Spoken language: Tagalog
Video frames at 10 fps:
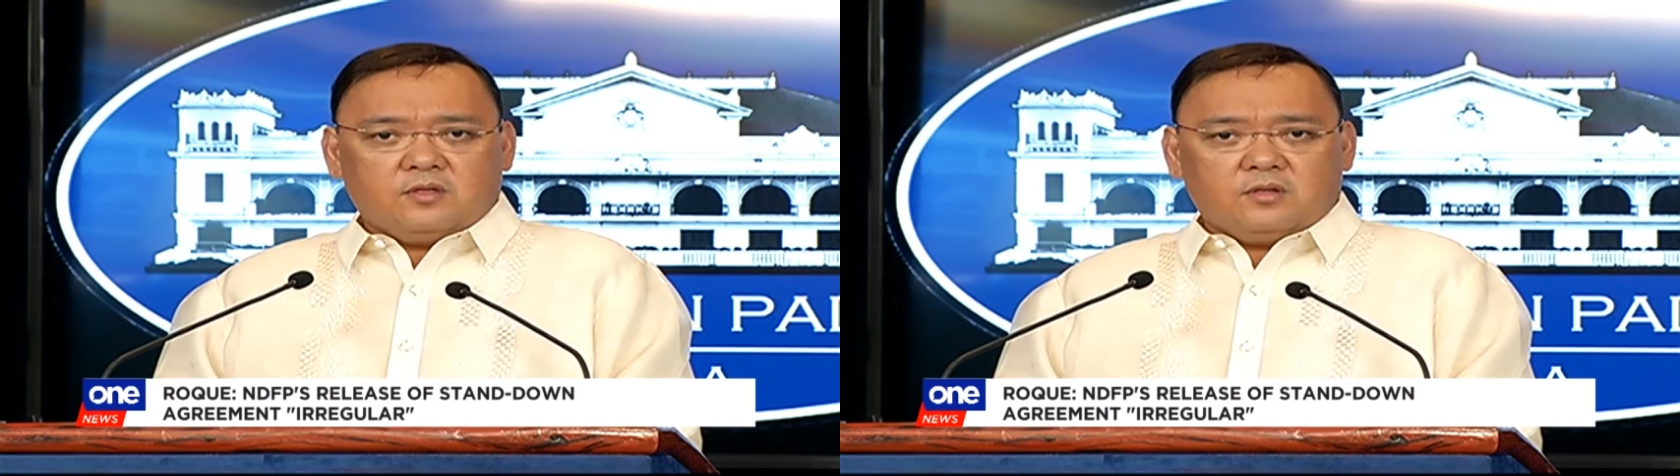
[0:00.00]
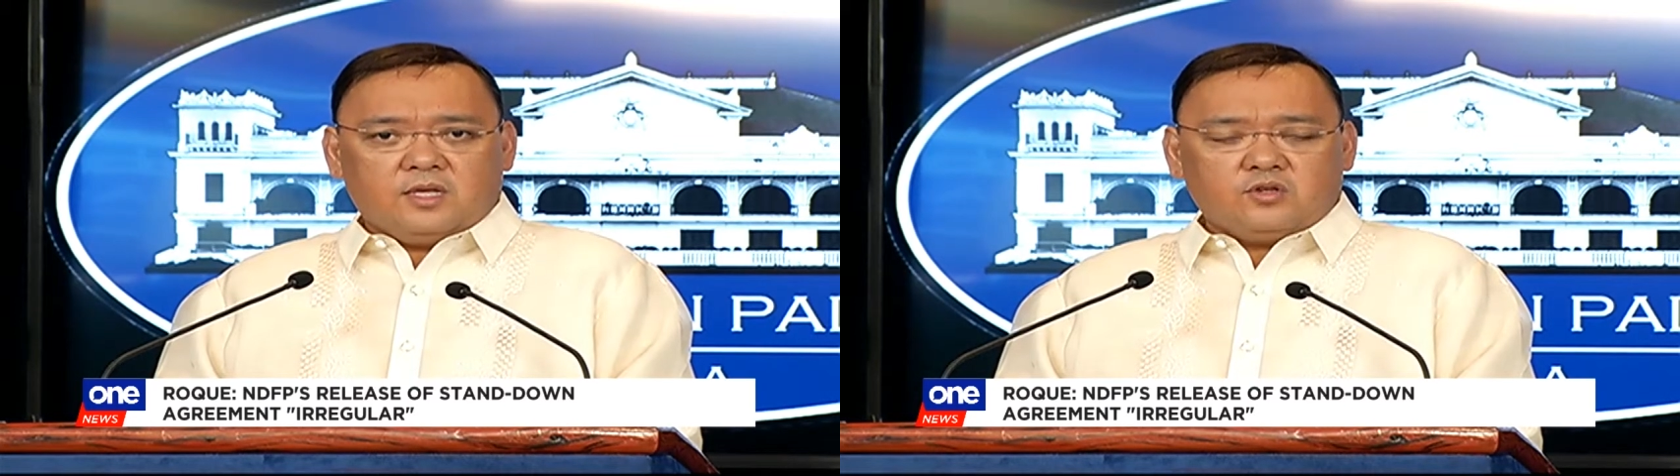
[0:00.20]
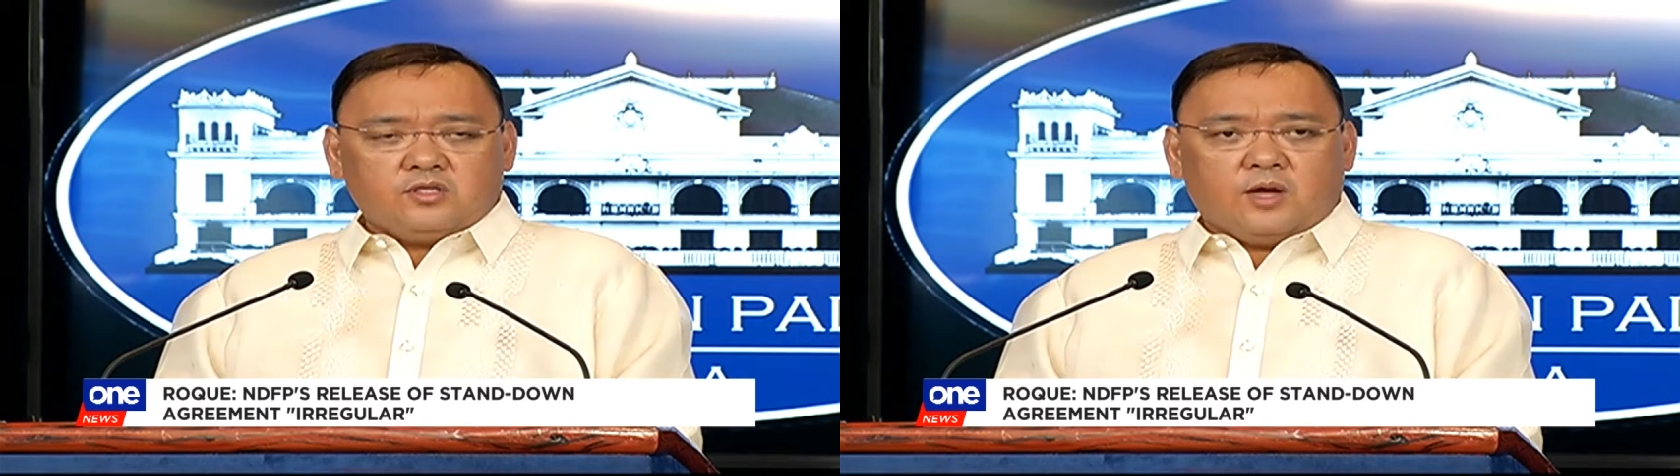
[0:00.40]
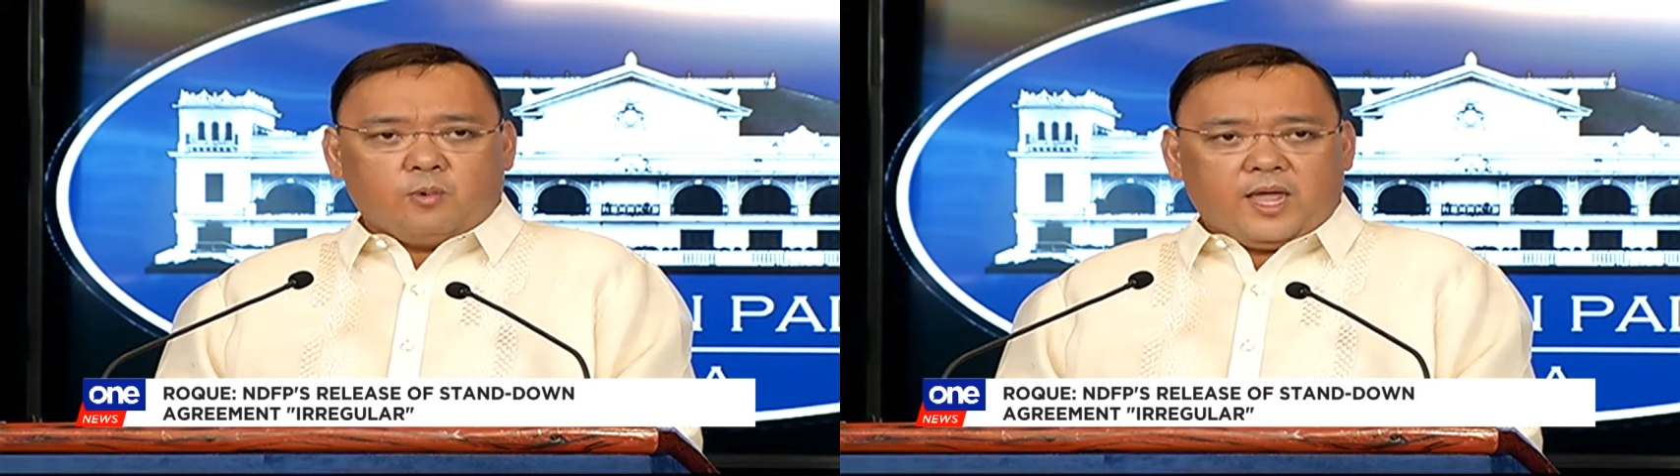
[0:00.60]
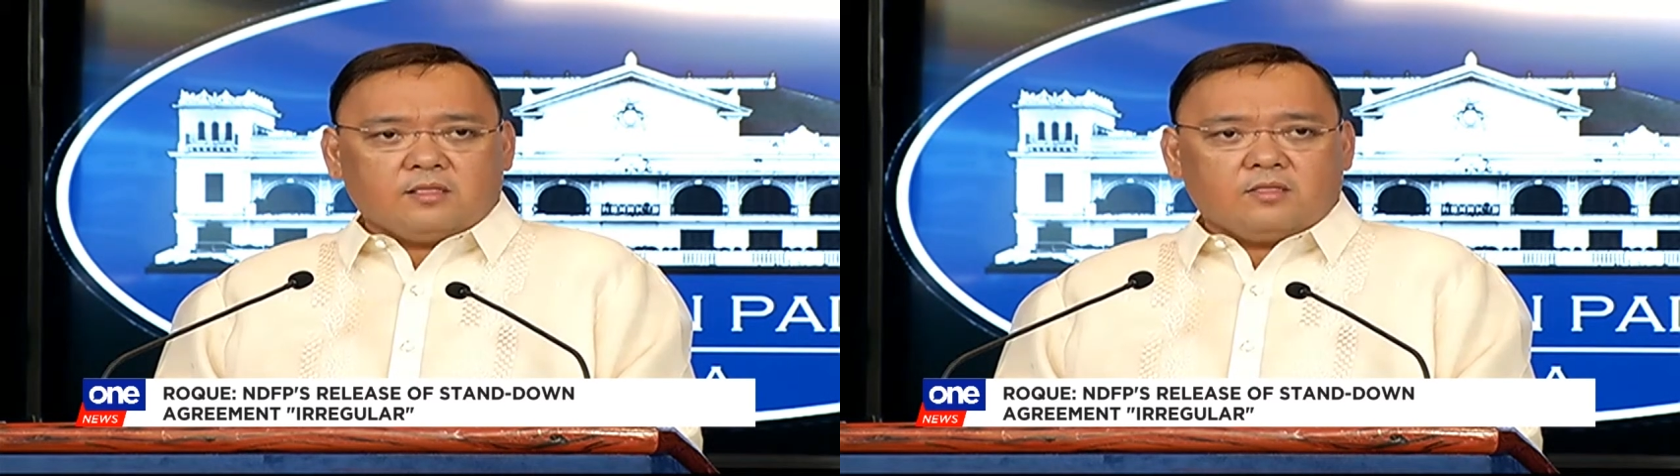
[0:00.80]
no, they should
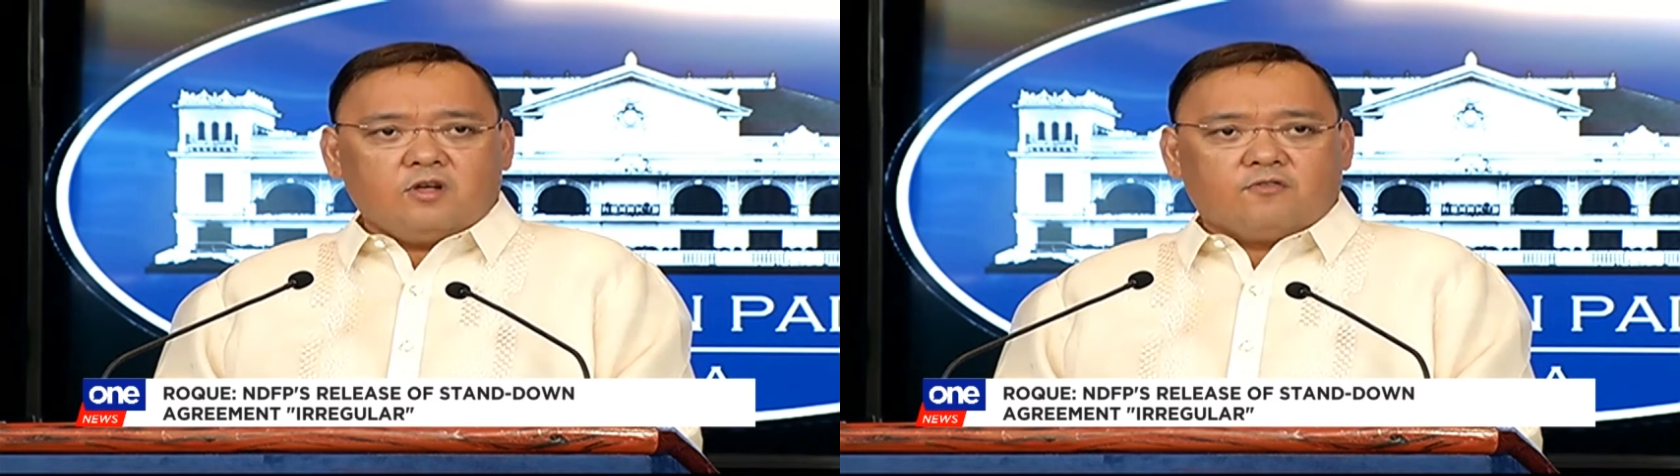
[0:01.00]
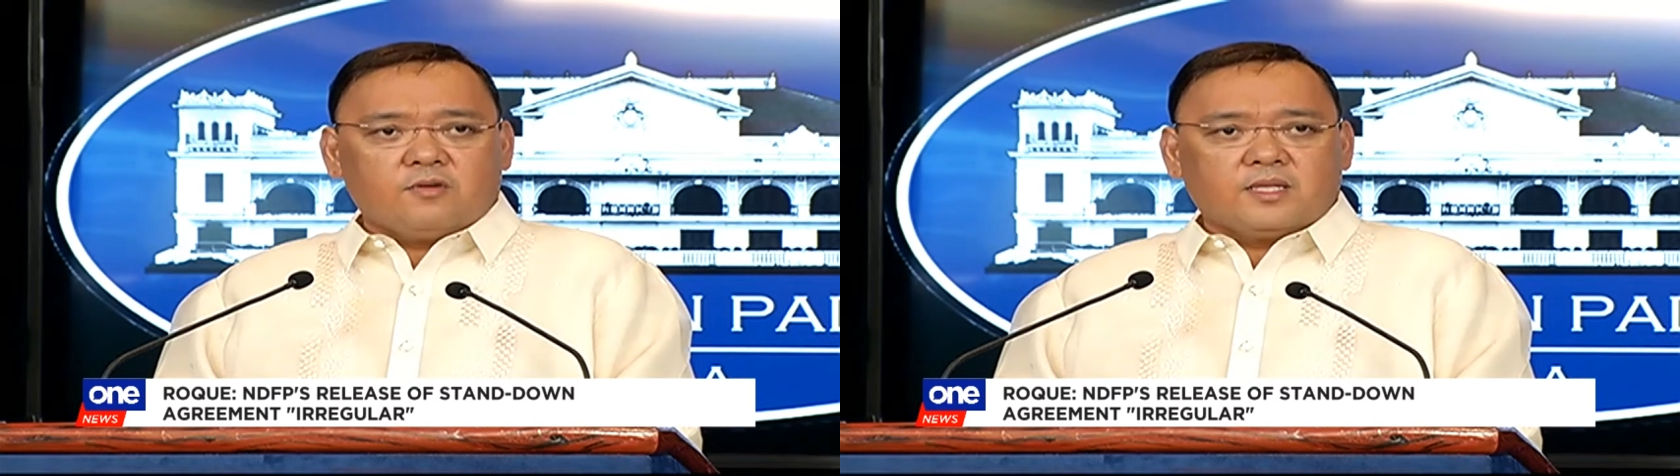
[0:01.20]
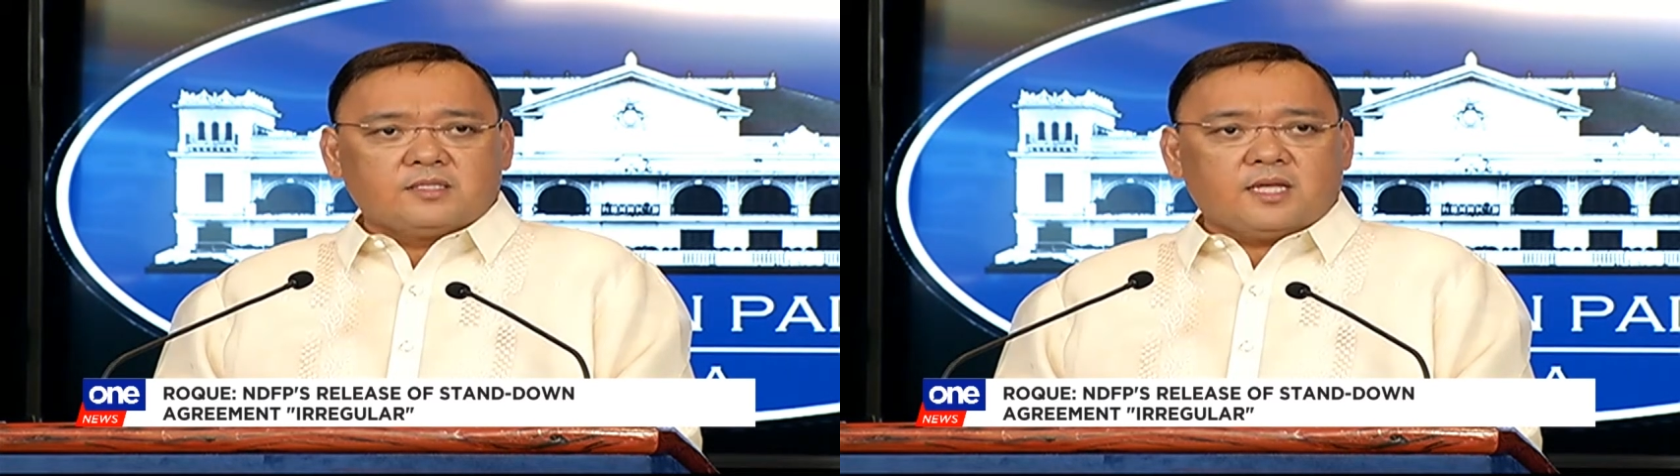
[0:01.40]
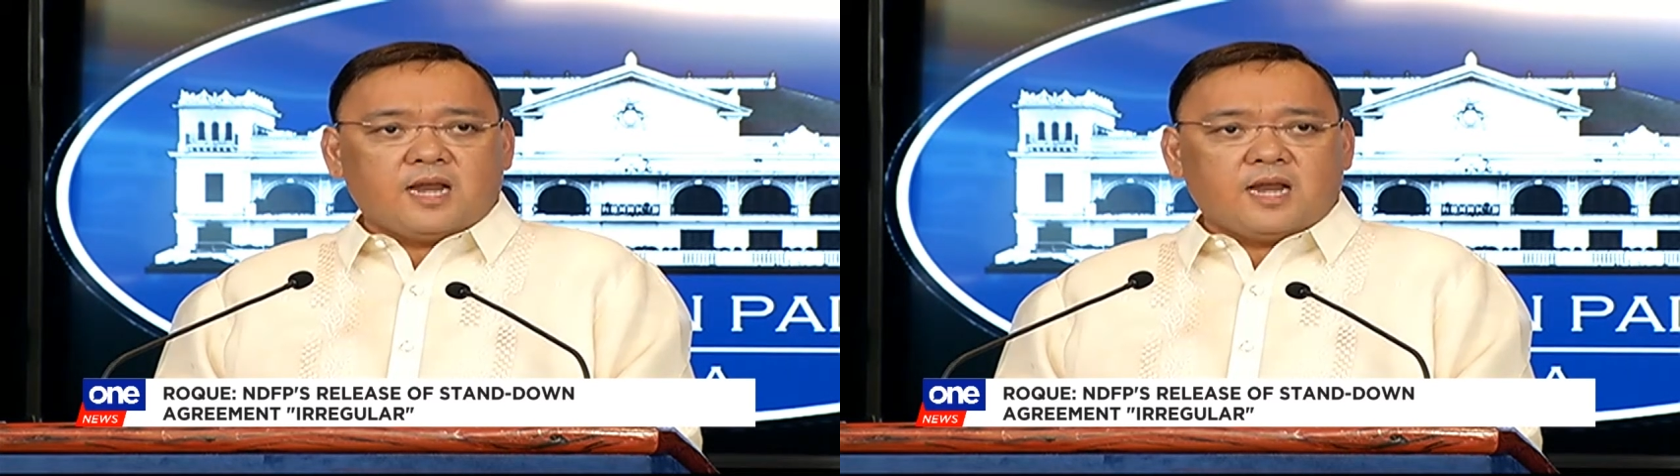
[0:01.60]
await government's